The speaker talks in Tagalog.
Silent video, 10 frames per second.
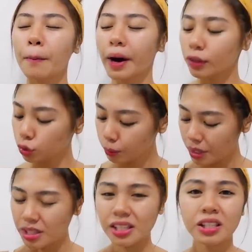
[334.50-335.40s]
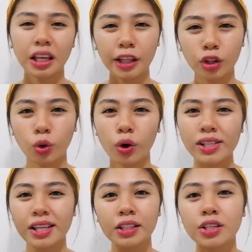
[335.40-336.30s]
mga dumi sa skin ko
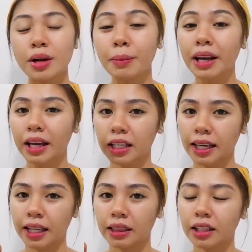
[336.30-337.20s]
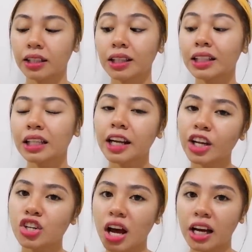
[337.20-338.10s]
kasi hindi siya malagkit.
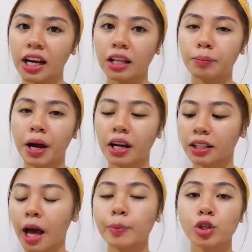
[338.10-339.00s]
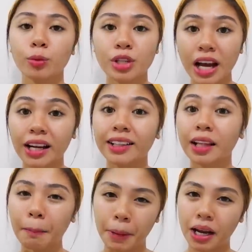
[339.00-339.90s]
Nagda-dry siya agad. Parang na-absorb siya agad
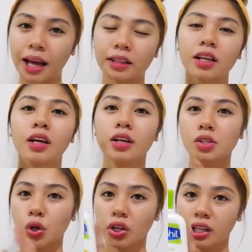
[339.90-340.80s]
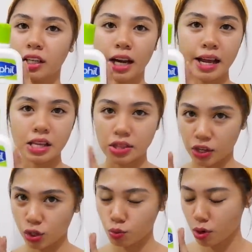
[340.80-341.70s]
ng balat. So, I really like
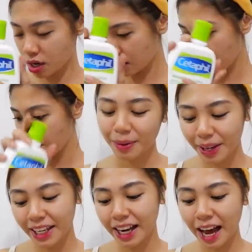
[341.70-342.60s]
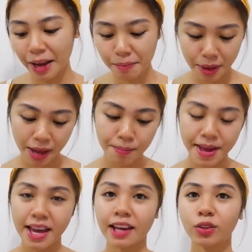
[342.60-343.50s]
this one. Kabigyan ng aking
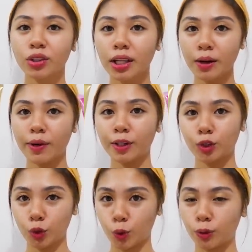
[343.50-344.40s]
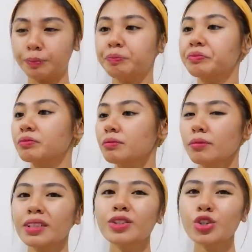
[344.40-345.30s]
bebe, itong dalawang to.
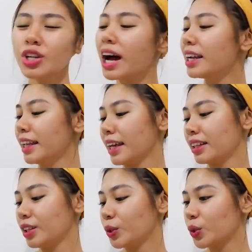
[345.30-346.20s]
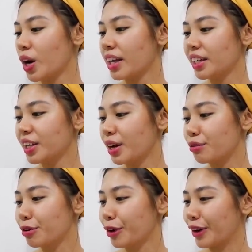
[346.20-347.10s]
So, Shale, hindi ko to kaya
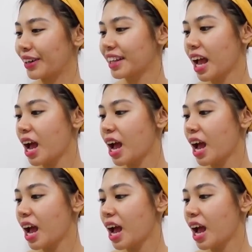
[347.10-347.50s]
i-afford.